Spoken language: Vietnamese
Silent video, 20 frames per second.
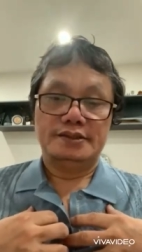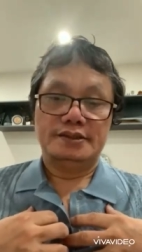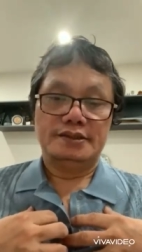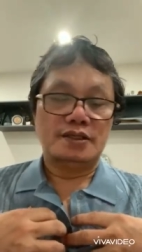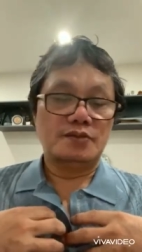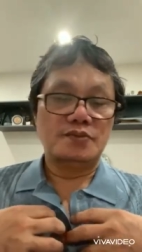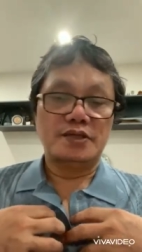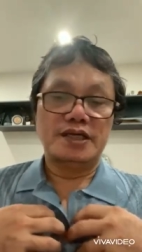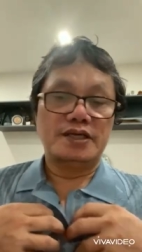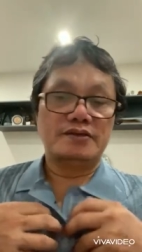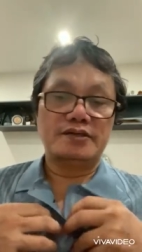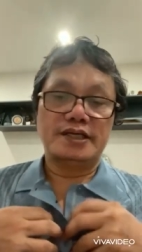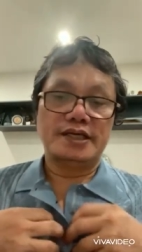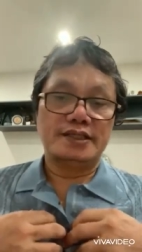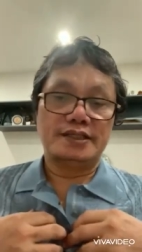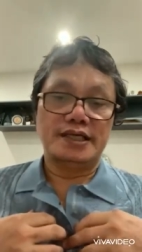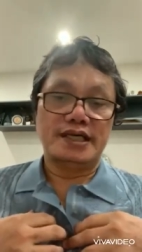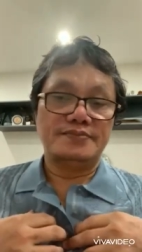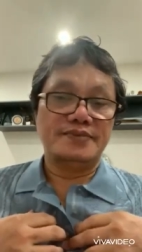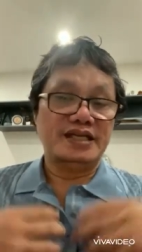không hề có kháng
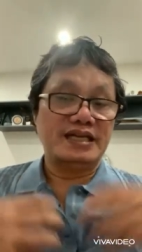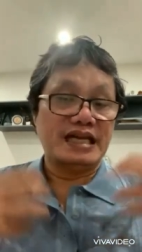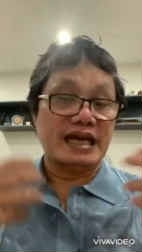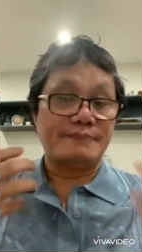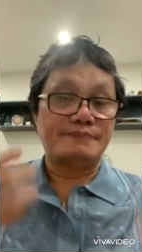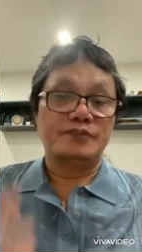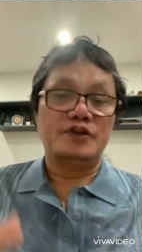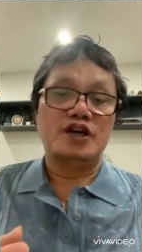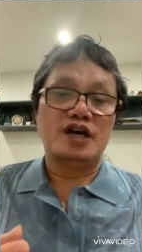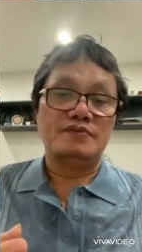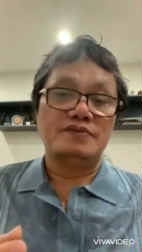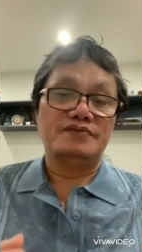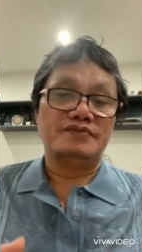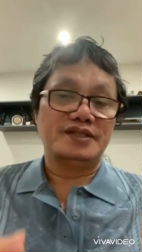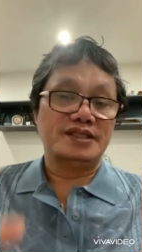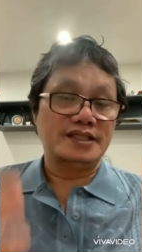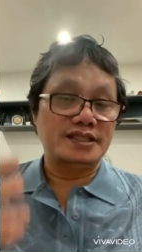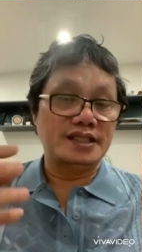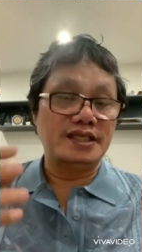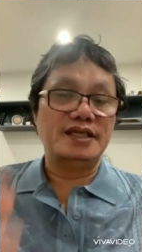thể mình gặp nó mình phải
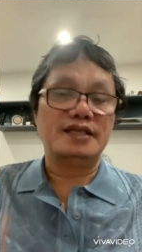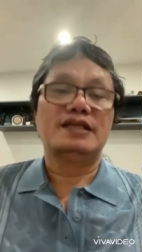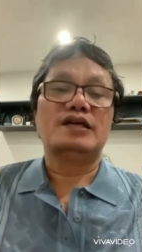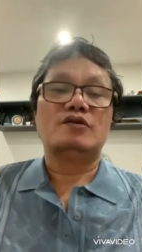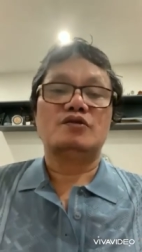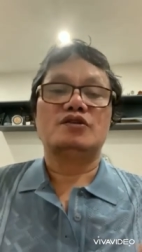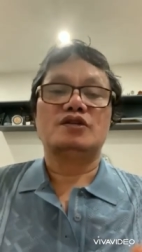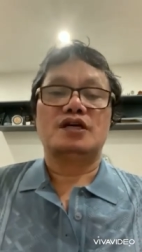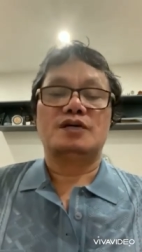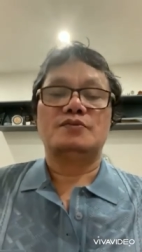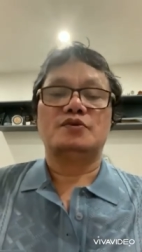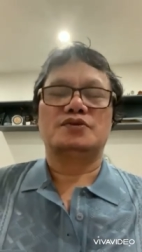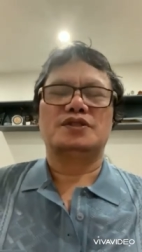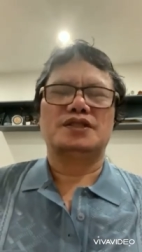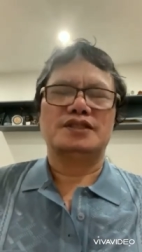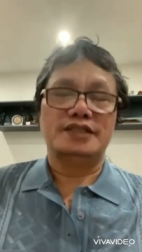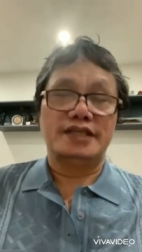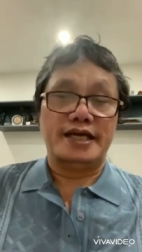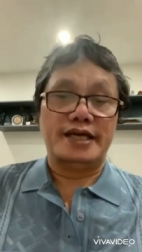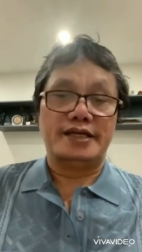chiến đấu với nó một
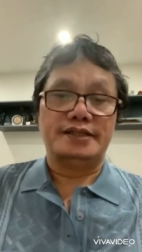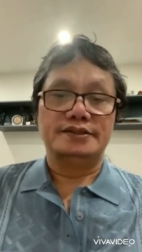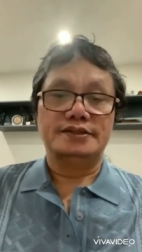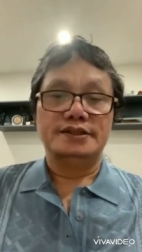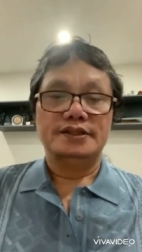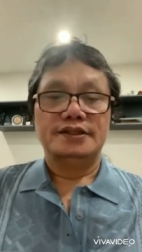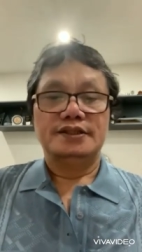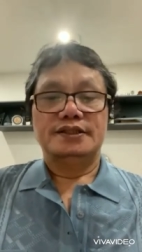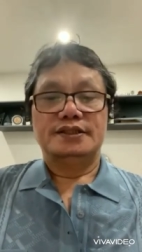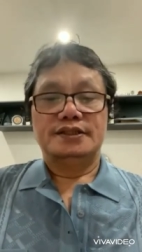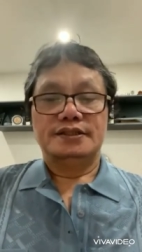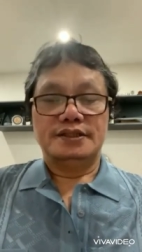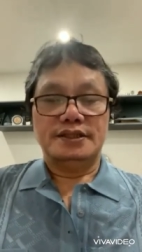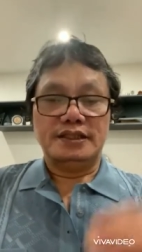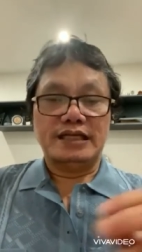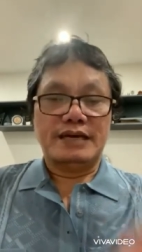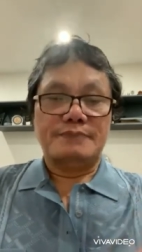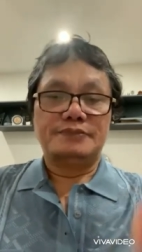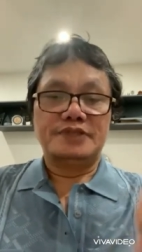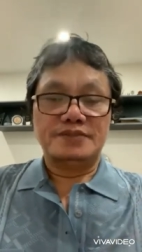thời gian từ
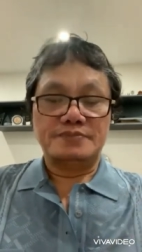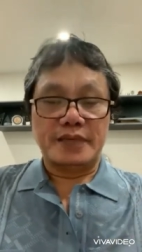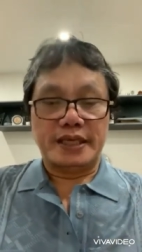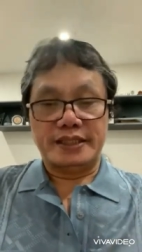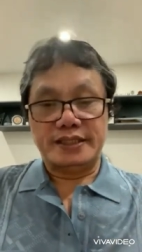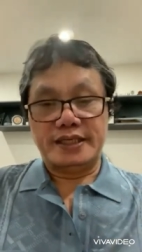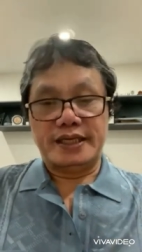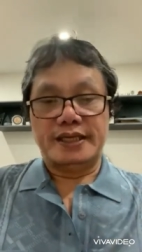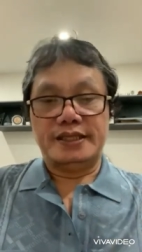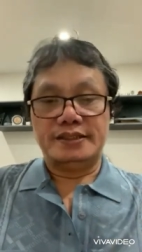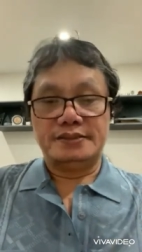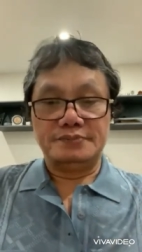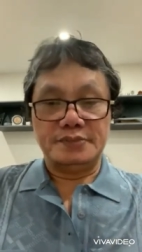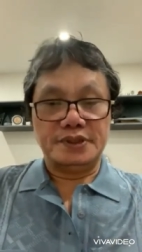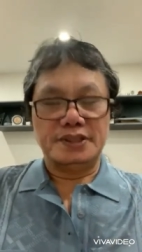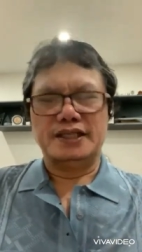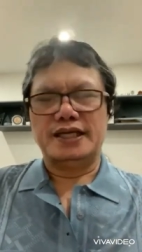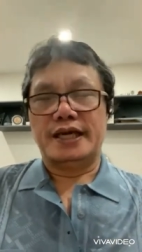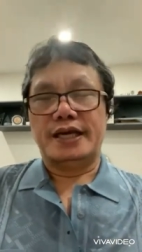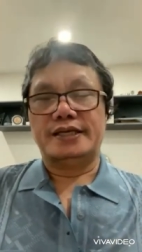5 đến 7 ngày đến
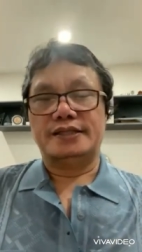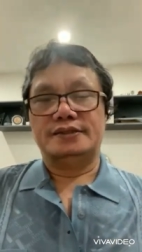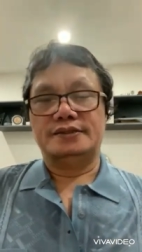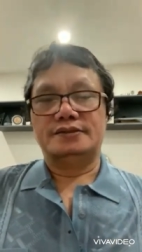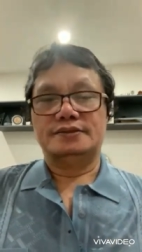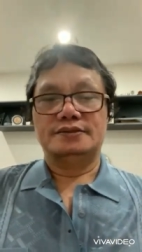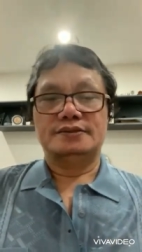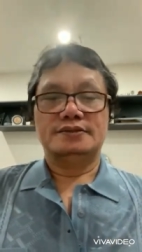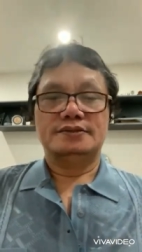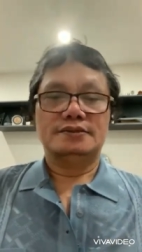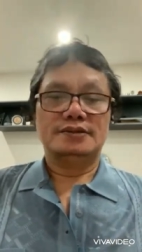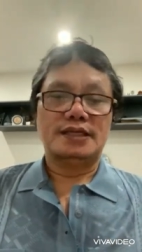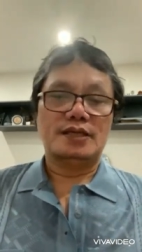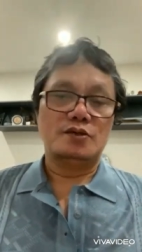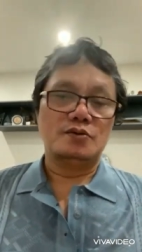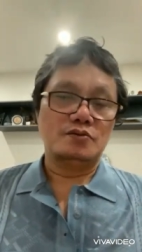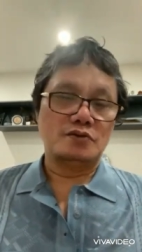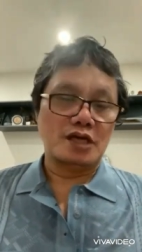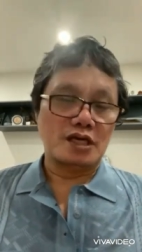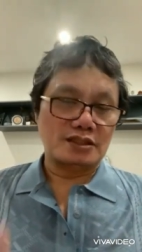10 ngày là
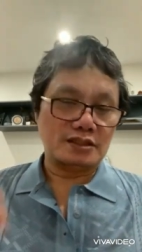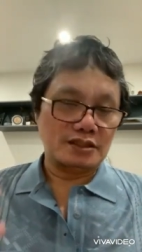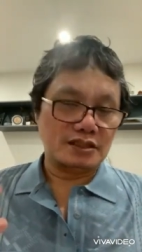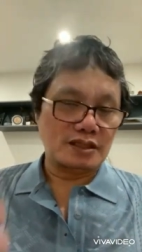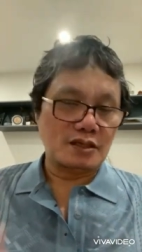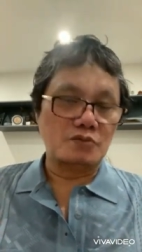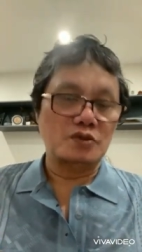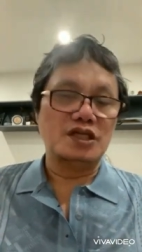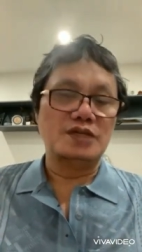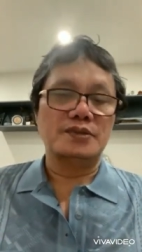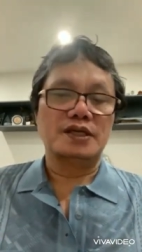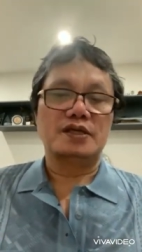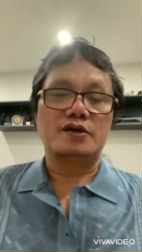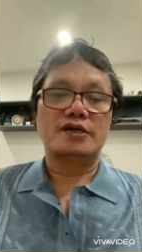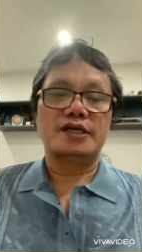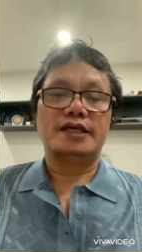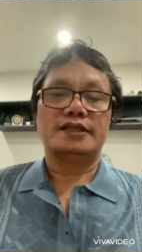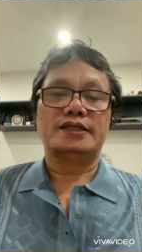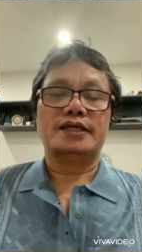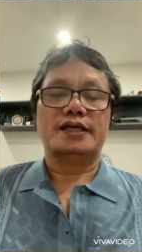lúc đó trong người mình có
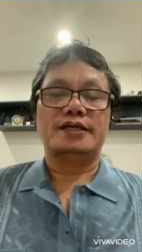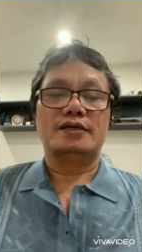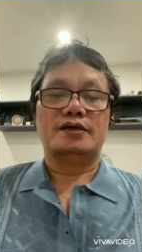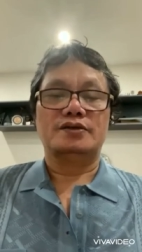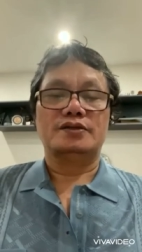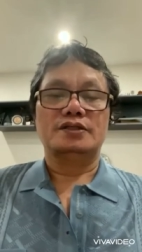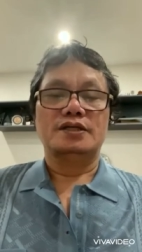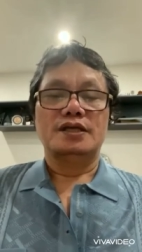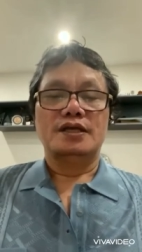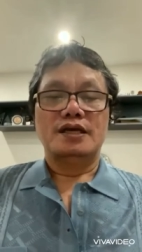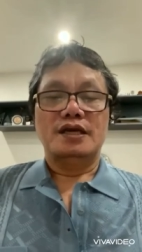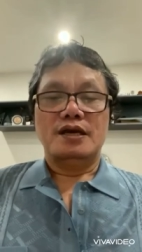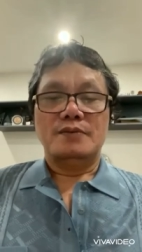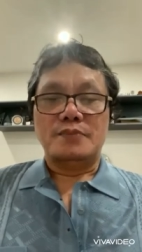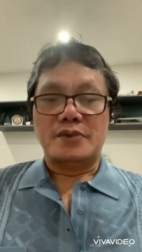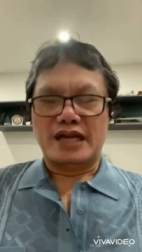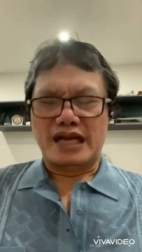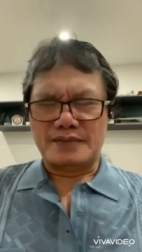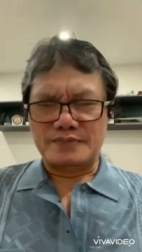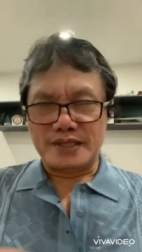kháng thể rồi
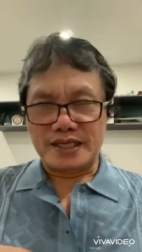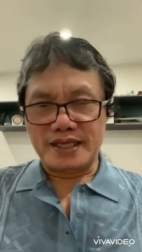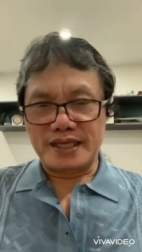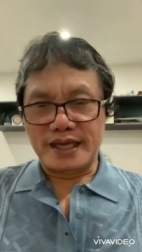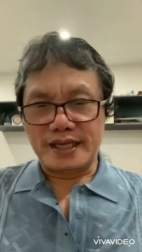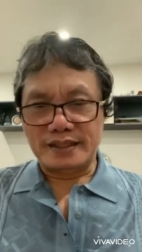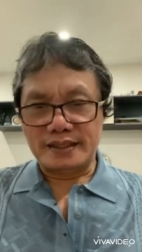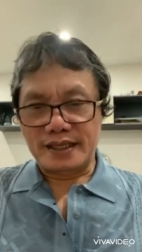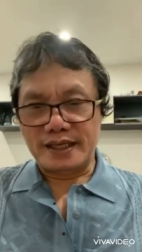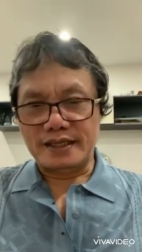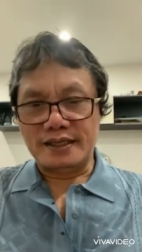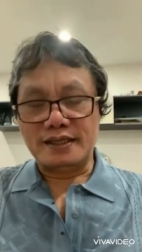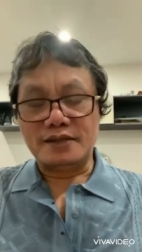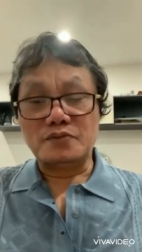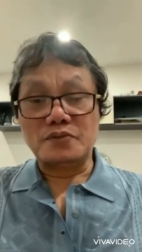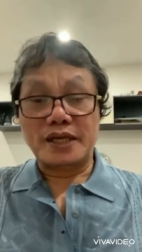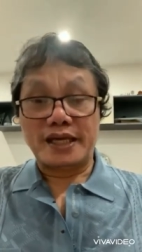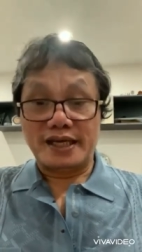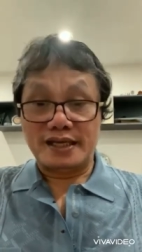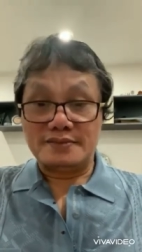mà đặc biệt cái kháng thể này nó cũng
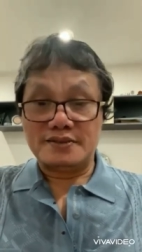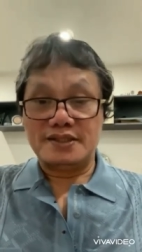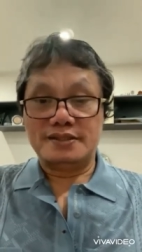hay lắm á